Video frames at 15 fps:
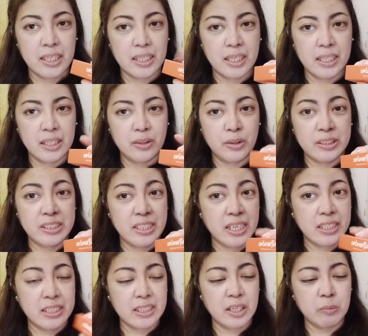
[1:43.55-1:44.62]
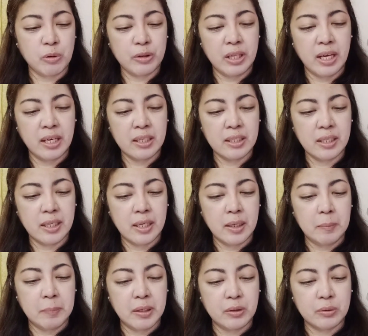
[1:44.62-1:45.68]
Uh, ordinary cardboard lang.
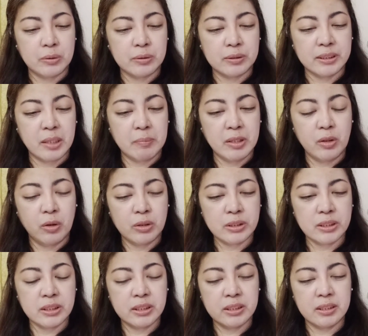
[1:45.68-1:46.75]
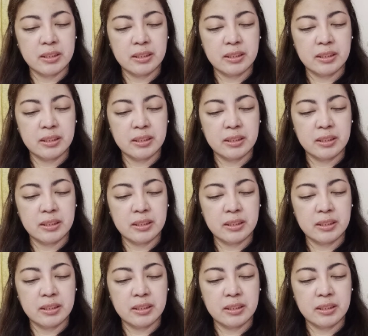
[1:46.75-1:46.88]
Pero semi-gloss.